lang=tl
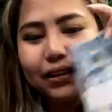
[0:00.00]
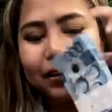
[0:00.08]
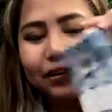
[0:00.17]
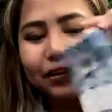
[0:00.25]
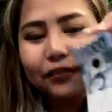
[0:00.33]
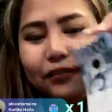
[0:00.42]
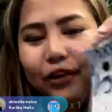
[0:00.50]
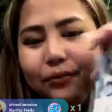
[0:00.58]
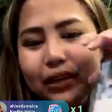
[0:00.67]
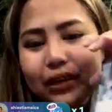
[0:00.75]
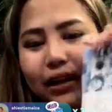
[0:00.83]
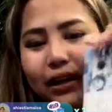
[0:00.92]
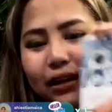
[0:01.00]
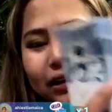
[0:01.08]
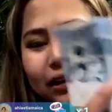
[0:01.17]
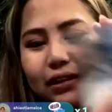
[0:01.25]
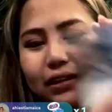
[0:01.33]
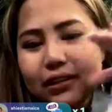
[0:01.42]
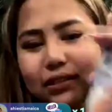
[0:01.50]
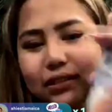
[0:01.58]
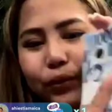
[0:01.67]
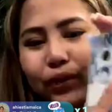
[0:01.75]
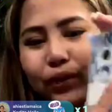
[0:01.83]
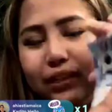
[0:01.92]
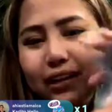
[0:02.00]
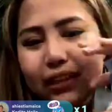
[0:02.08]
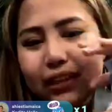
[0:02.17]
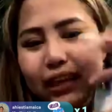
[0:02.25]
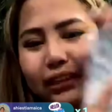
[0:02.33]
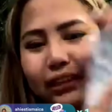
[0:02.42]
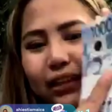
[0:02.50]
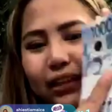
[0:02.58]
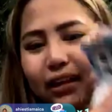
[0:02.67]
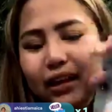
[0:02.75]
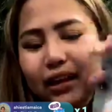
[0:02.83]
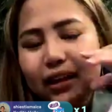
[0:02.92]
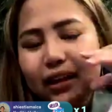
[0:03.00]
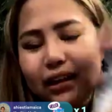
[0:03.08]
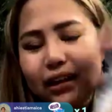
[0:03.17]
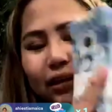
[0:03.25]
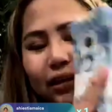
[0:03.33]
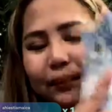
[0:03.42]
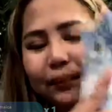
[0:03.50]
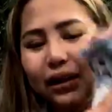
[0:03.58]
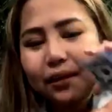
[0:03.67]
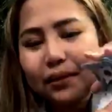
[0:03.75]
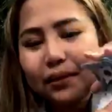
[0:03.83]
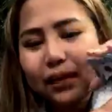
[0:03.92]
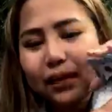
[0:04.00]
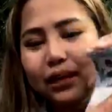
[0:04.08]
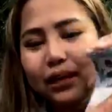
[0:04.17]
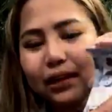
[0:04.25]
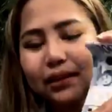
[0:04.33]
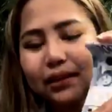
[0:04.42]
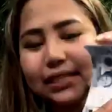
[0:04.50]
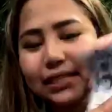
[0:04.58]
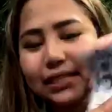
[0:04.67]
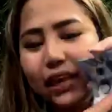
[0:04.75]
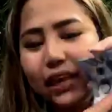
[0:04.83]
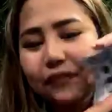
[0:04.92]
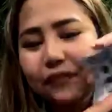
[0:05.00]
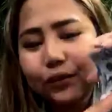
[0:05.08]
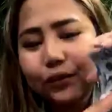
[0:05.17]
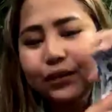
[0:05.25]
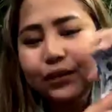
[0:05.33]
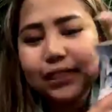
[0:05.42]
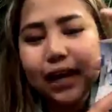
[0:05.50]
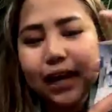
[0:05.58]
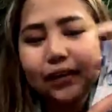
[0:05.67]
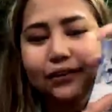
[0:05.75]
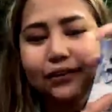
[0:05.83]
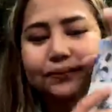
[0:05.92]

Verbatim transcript: Follow me guys. 108 na lang para maging 6K followers tayo.